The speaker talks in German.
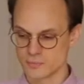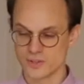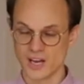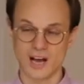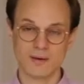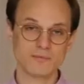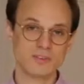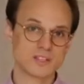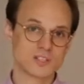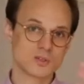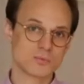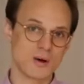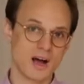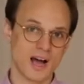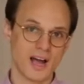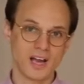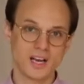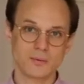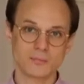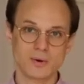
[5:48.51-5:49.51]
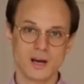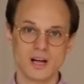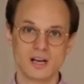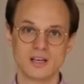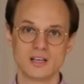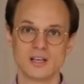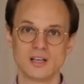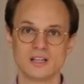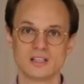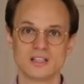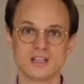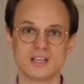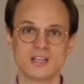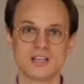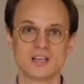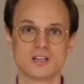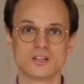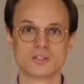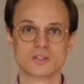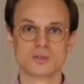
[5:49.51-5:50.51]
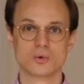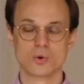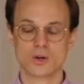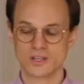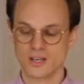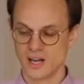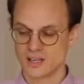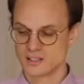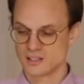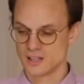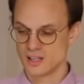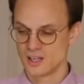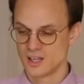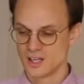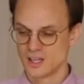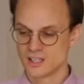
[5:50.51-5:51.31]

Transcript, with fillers: Da haben wir zum einen mal die sogenannte